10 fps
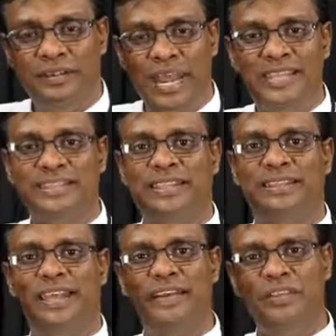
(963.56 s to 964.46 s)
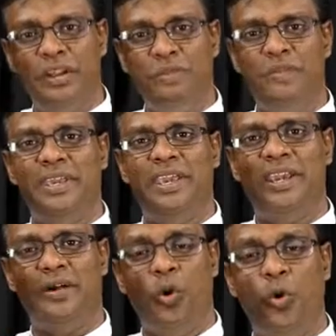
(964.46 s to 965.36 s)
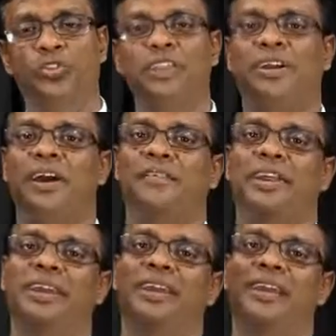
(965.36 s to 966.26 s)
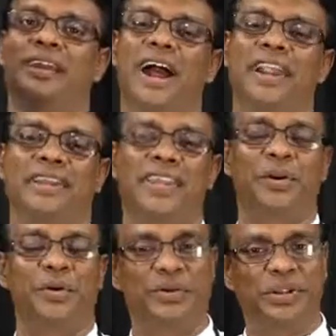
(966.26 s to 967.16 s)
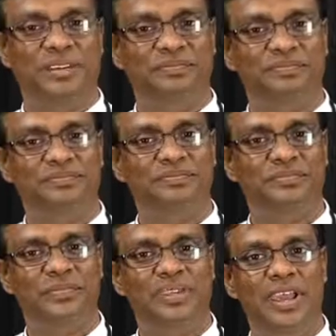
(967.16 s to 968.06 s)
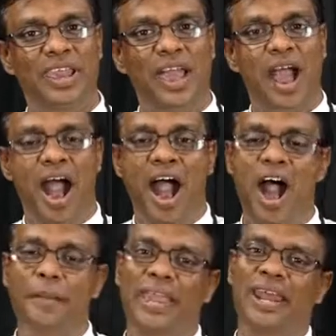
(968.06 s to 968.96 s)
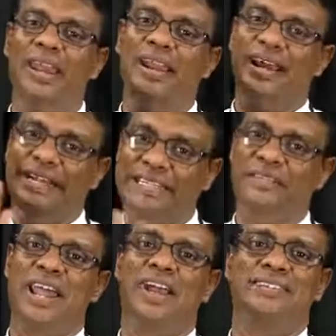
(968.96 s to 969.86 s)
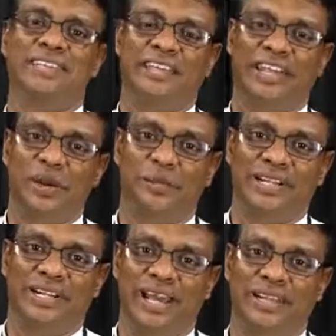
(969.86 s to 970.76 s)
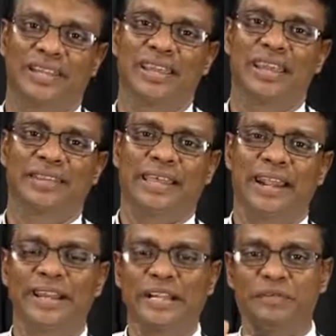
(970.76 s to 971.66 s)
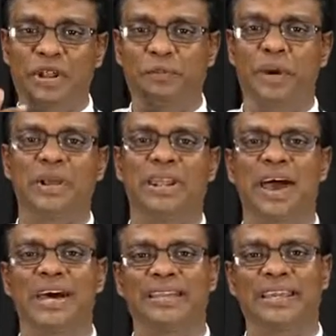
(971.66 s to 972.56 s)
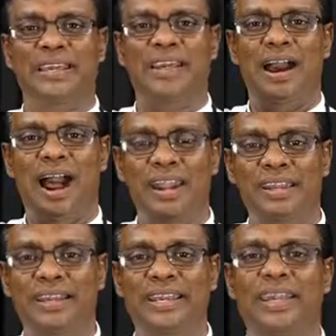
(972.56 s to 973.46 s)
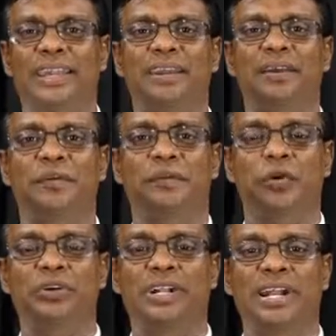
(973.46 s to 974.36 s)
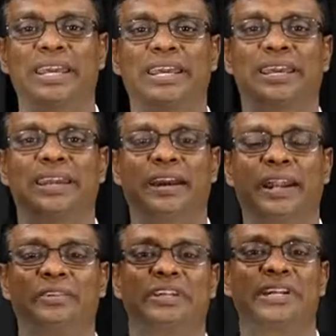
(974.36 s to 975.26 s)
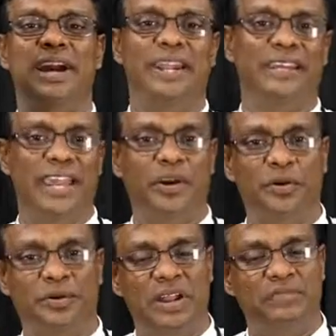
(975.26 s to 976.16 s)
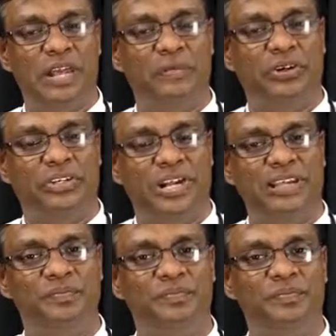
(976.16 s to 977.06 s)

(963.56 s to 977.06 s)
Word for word: நேசித்த விரும்பிய கொளுத்த கன்றை காணிக்கையாக கொடுக்கிறான் ஆபேல் கெட்டவனாக சித்தரிக்கப்படுகிறான் தனக்கு விருப்பமில்லாத அழுகிய பொருட்களை கடவுளுக்கு காணிக்கையாக கொடுக்கிறான் விளை பொருட்களை